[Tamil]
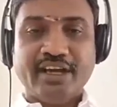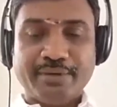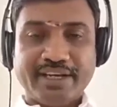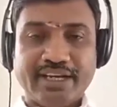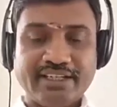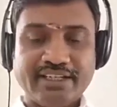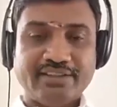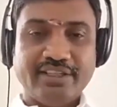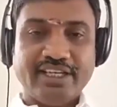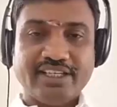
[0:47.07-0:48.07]
அப்படின்னா
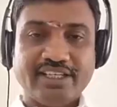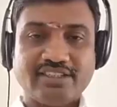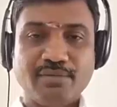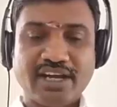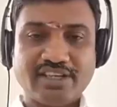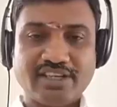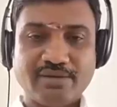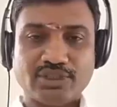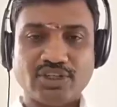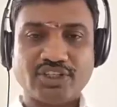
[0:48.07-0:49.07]
இந்த சிம்ம ராசியை
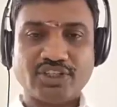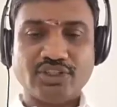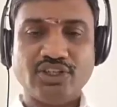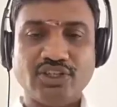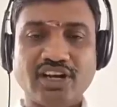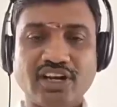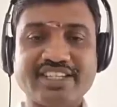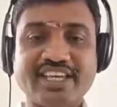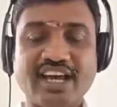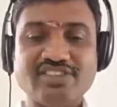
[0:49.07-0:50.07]
பொறுத்த வரைக்கும்
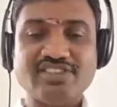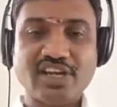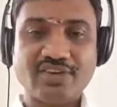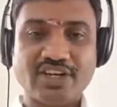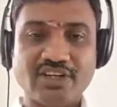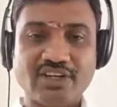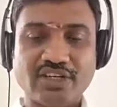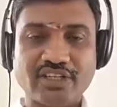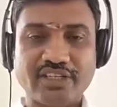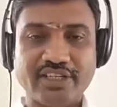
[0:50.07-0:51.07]
ராசிக்கு அஞ்சாவது
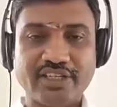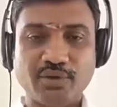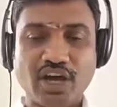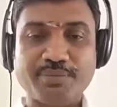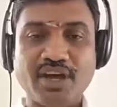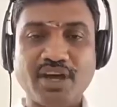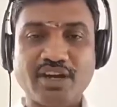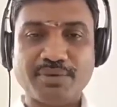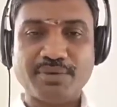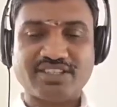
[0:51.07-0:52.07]
இடம்ங்கிறது ஒரு
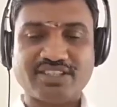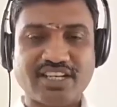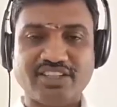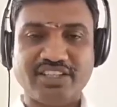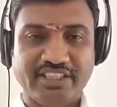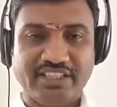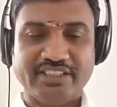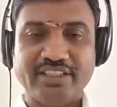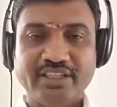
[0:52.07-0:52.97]
அருமையான பிளேஸ்ல இருந்தது